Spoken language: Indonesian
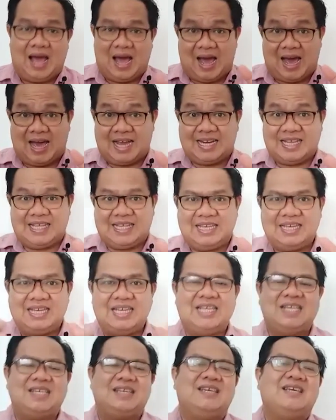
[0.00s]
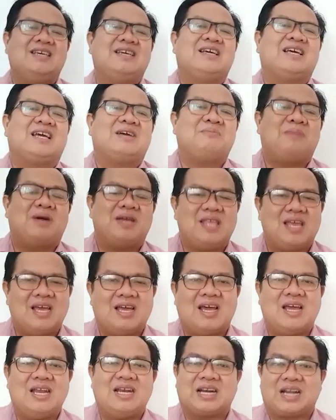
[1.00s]
Hari ini
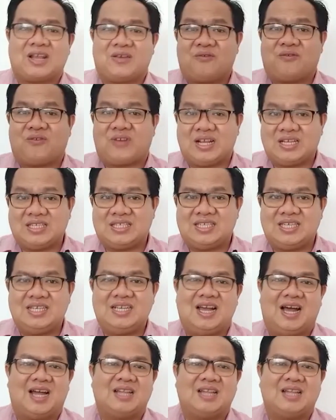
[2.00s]
kebanyakan refreshing